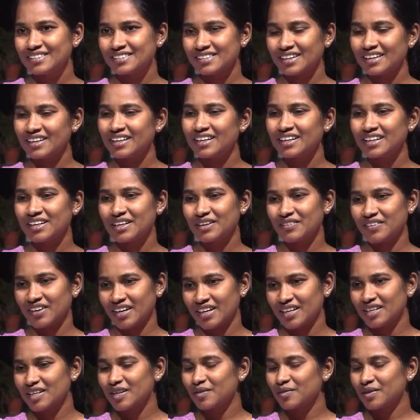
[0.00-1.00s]
సరేలే ఇంకా
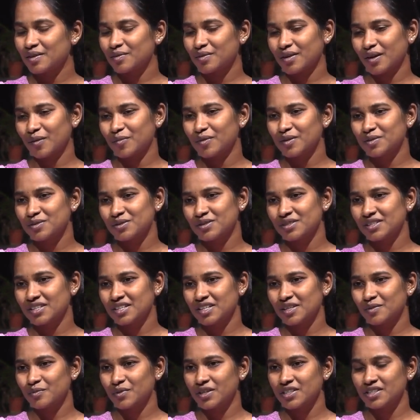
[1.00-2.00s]
వాళ్ళకి ఏమైనా ప్రాబ్లమ్స్
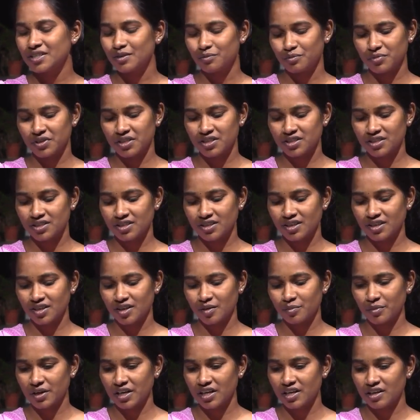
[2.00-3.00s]
ఉన్నాయేమో అని చెప్పేసి
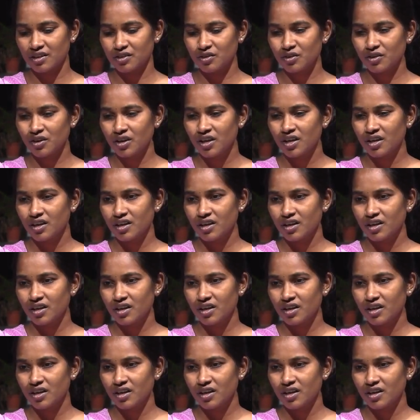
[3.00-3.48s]
ఏమనలేదు